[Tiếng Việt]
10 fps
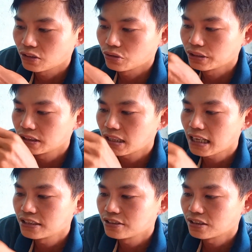Rồi thức
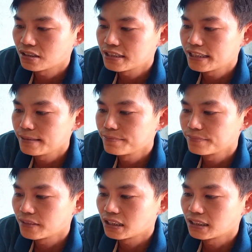ăn cho
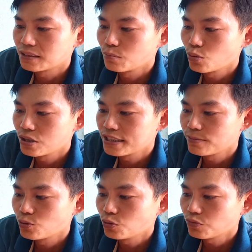chim, à, mua
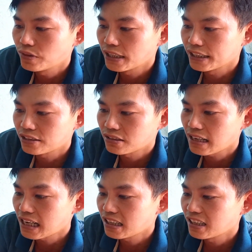chim cút về cho nó
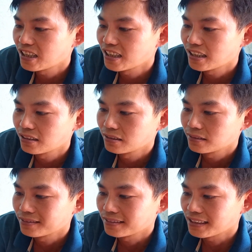ăn.
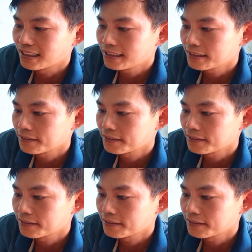Đấy,